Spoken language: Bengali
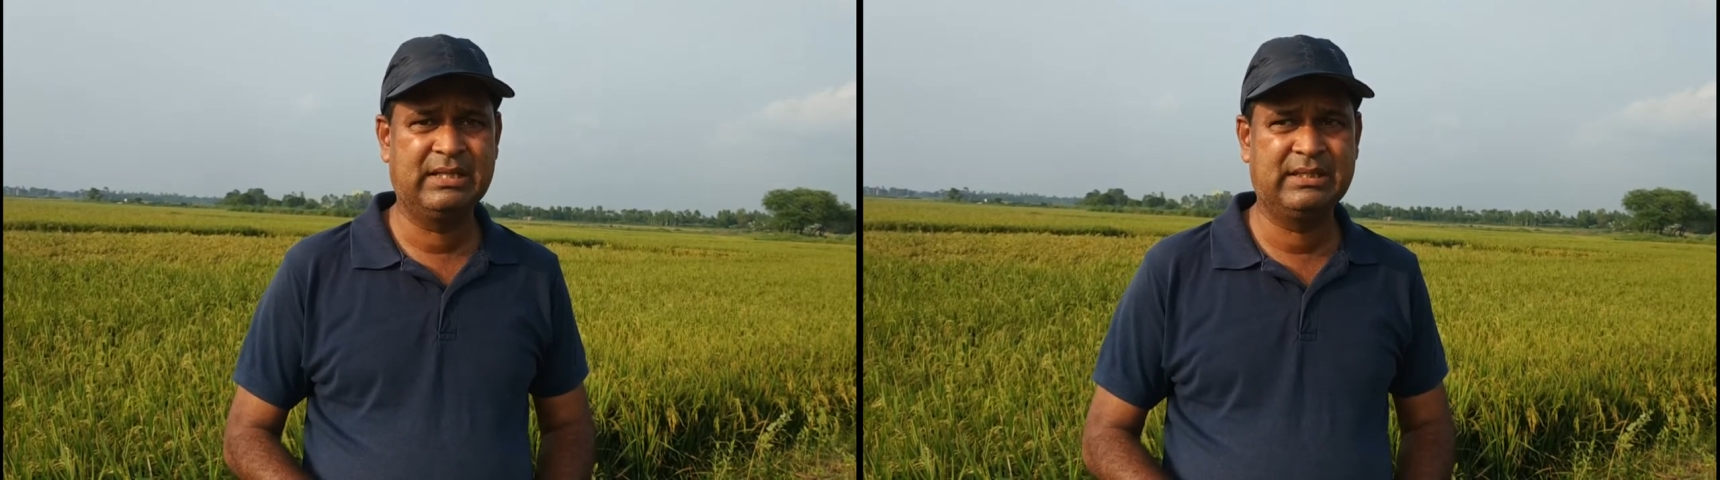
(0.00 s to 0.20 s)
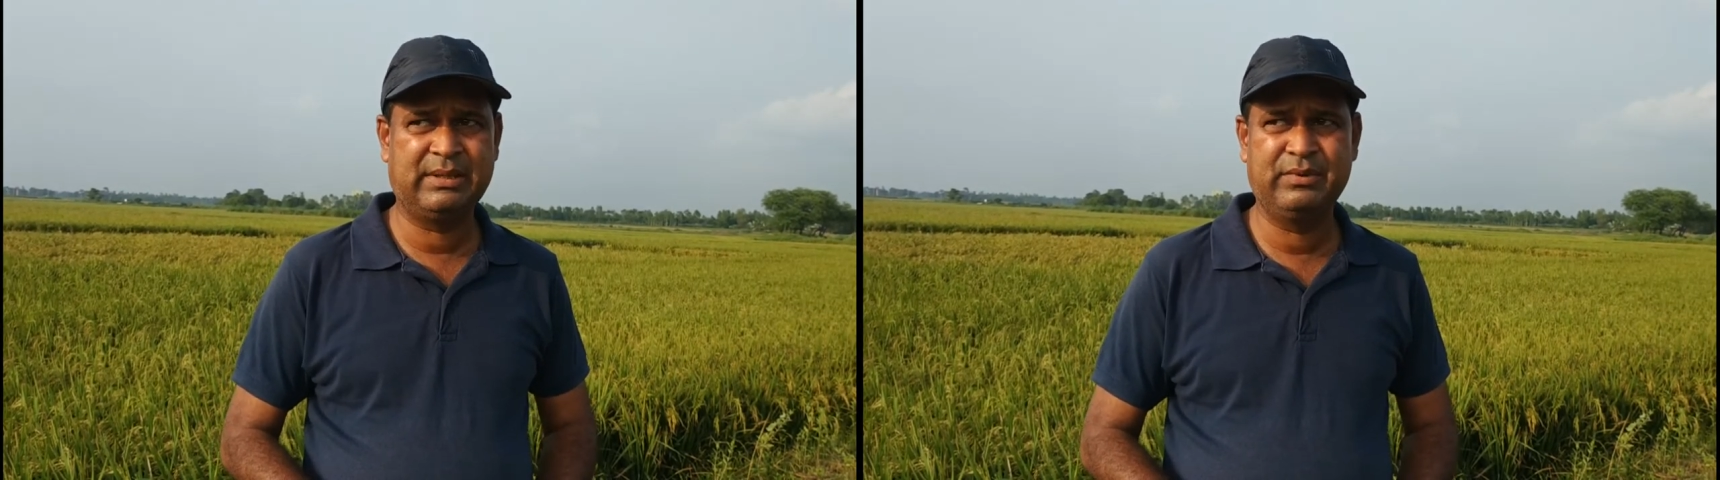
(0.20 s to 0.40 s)

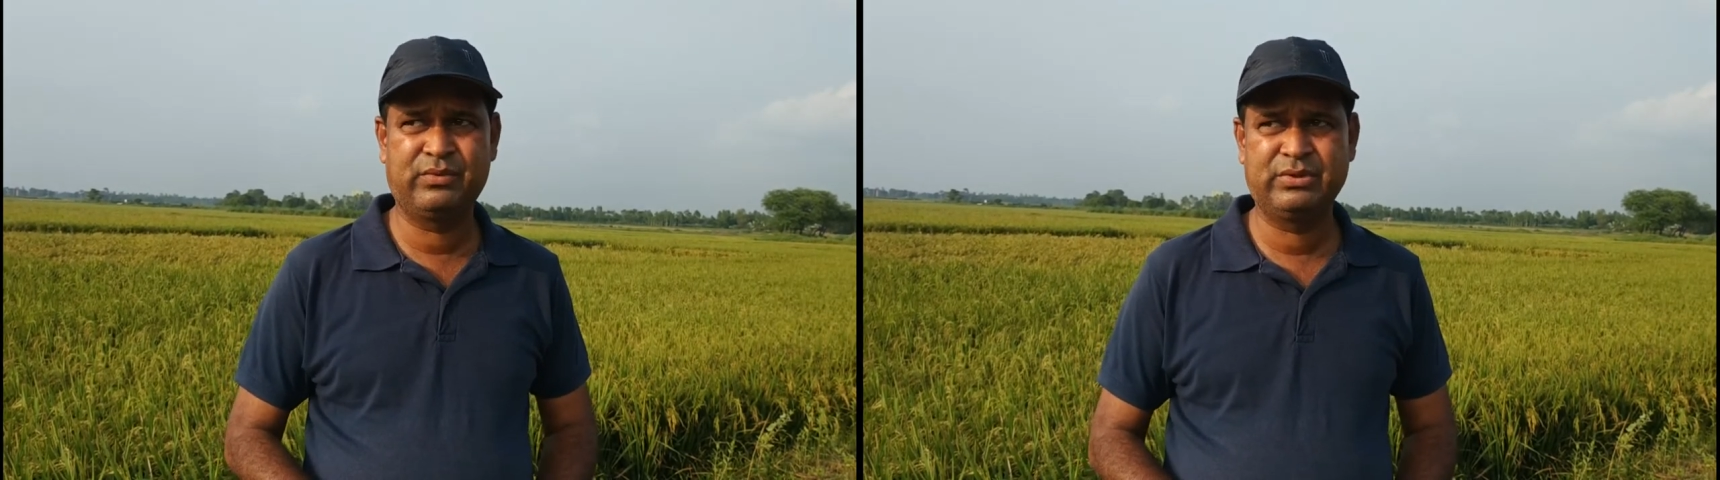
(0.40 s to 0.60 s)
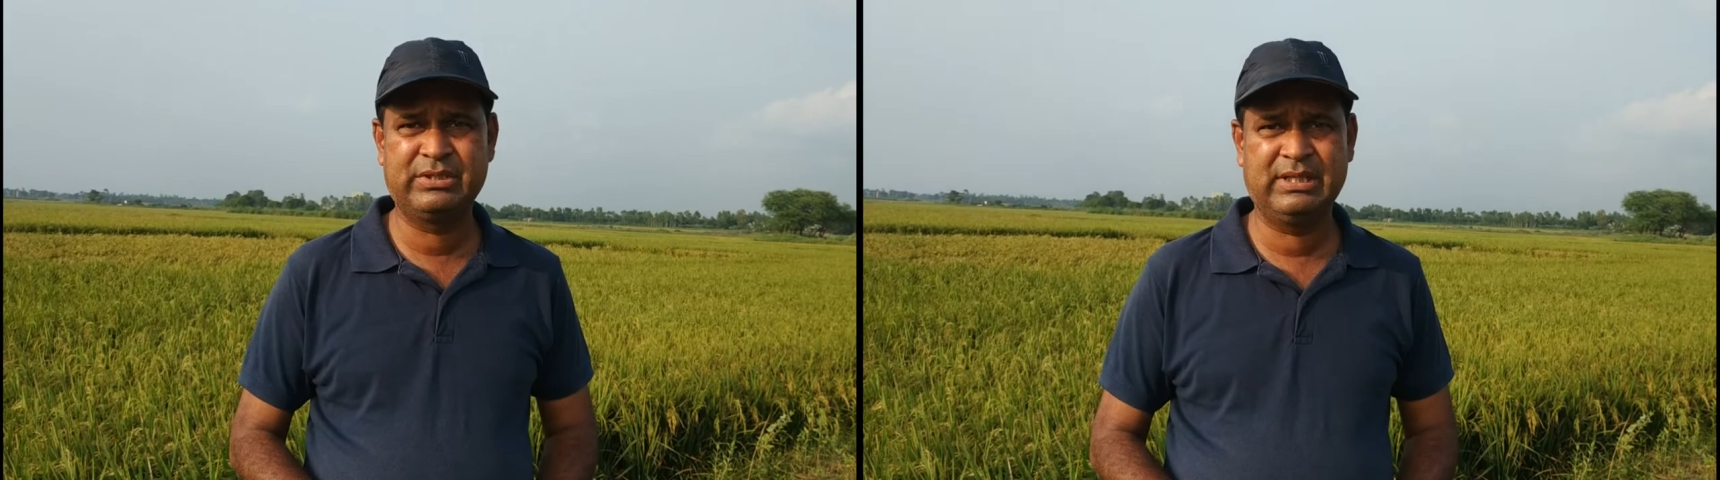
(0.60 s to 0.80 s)
দাবি
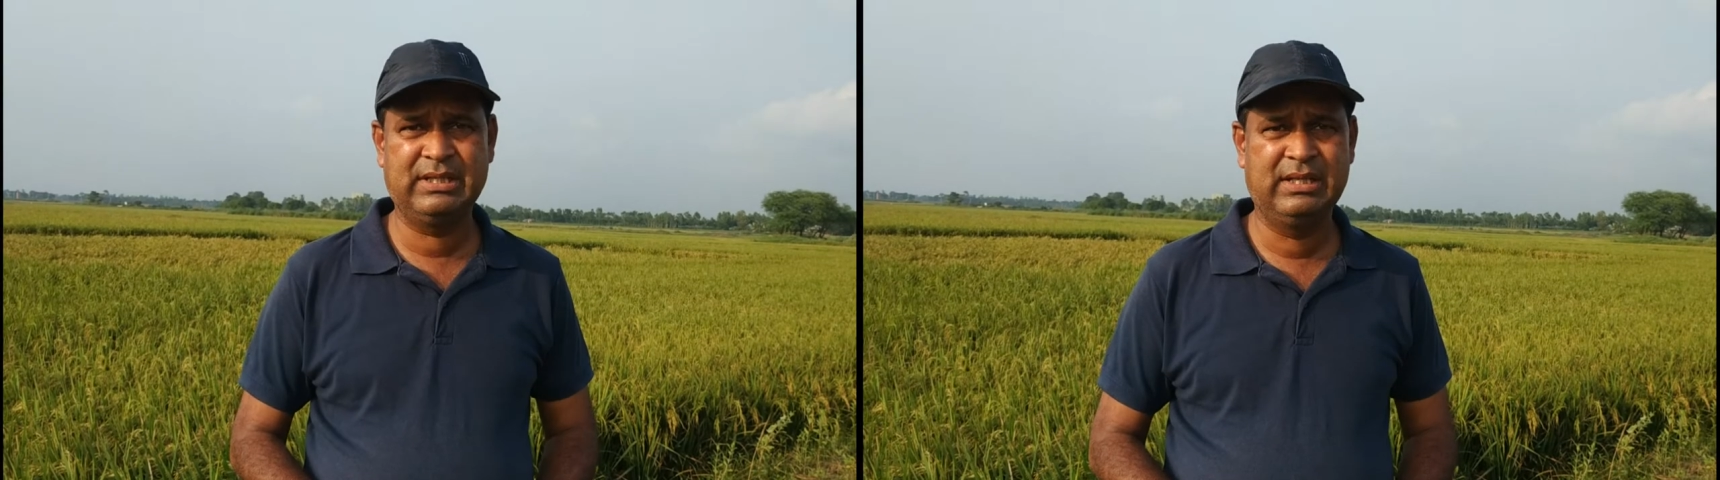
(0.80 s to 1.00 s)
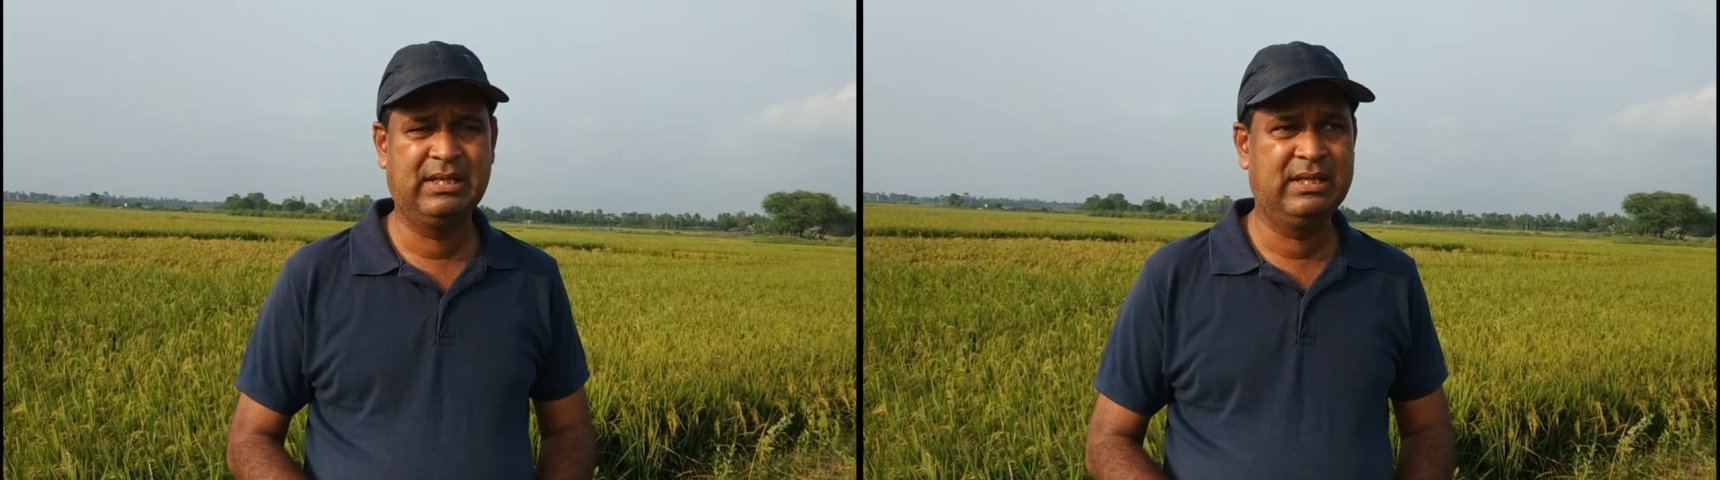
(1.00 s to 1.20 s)
করছেন
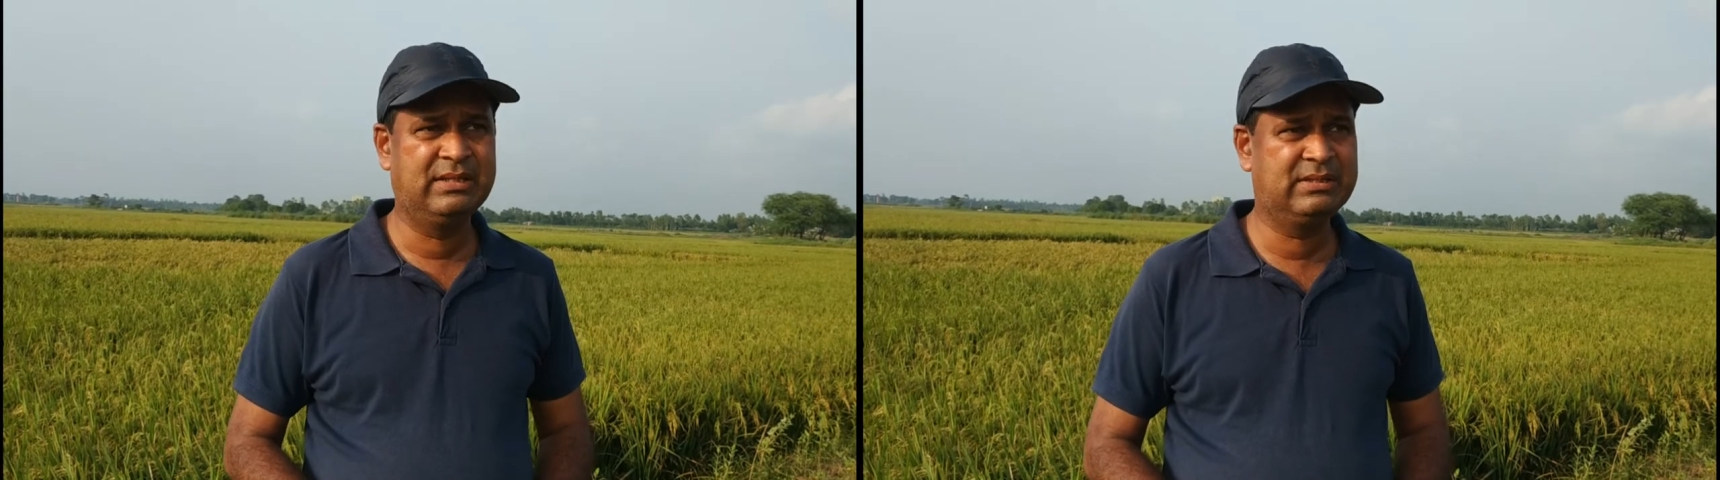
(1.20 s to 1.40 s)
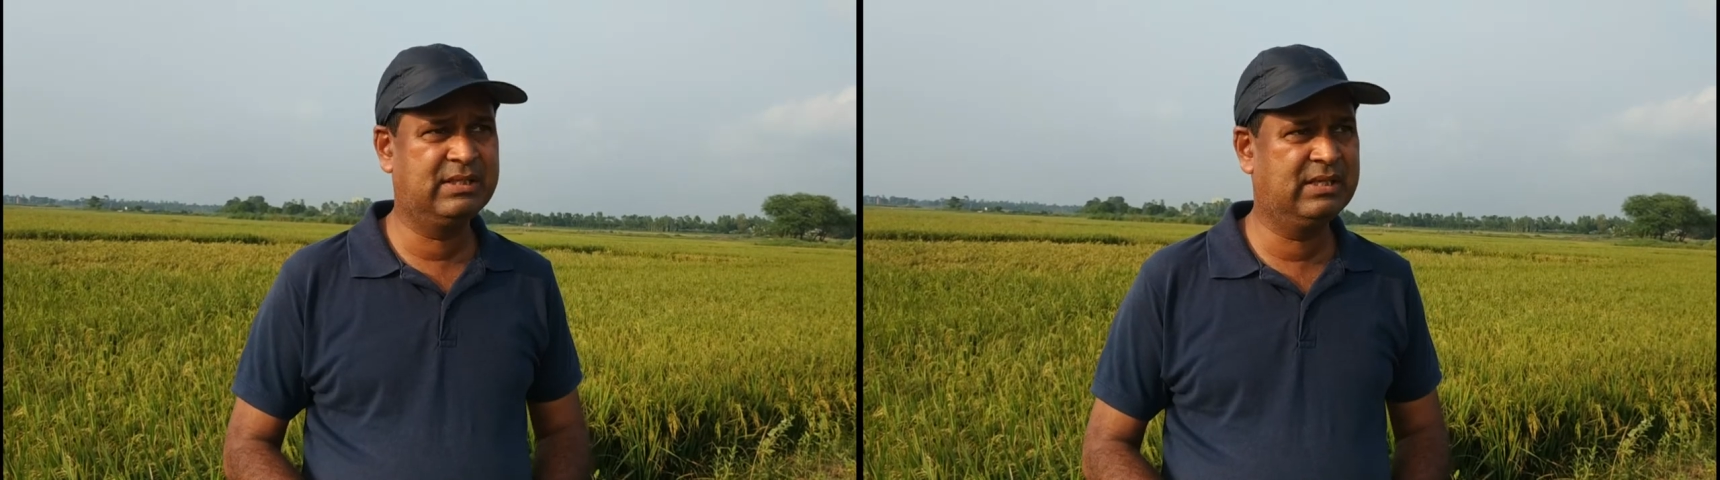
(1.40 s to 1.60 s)

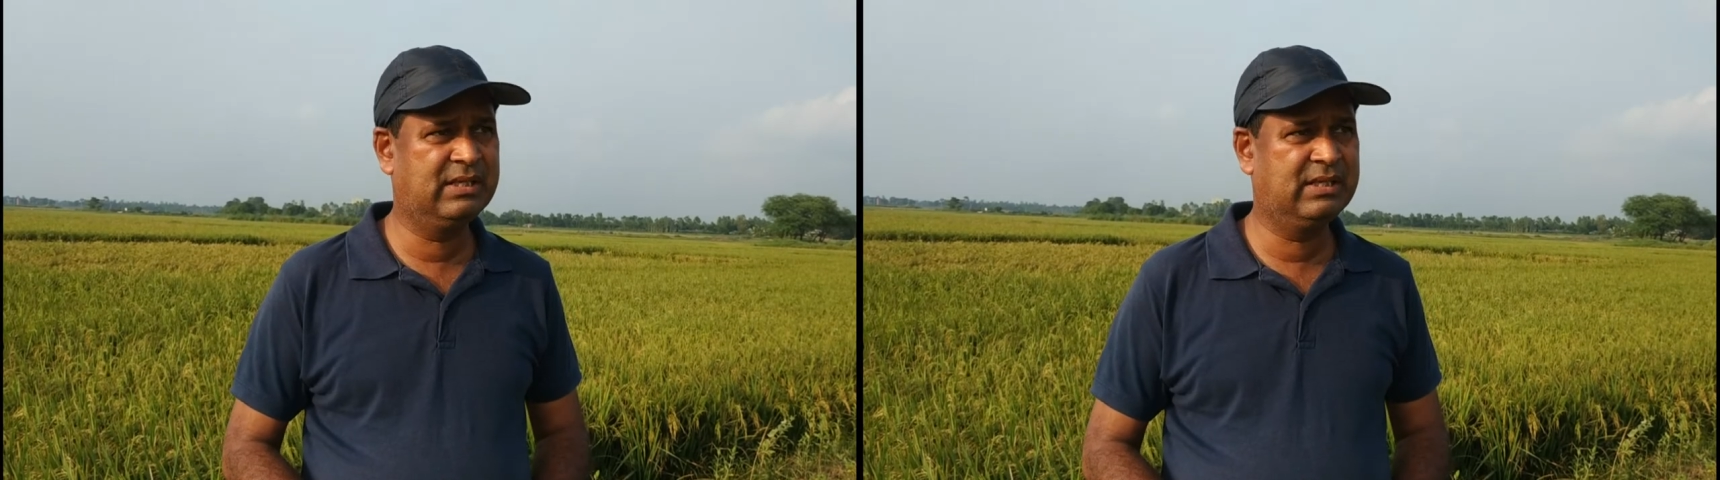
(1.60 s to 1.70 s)
যে